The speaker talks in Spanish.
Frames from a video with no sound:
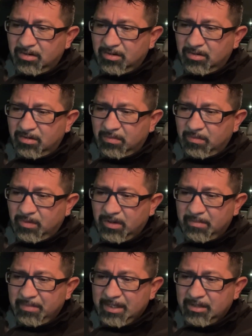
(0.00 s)
Como
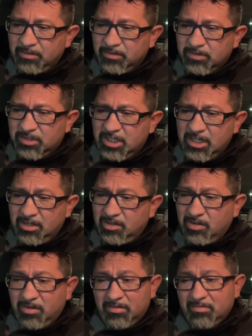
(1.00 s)
a menos 5.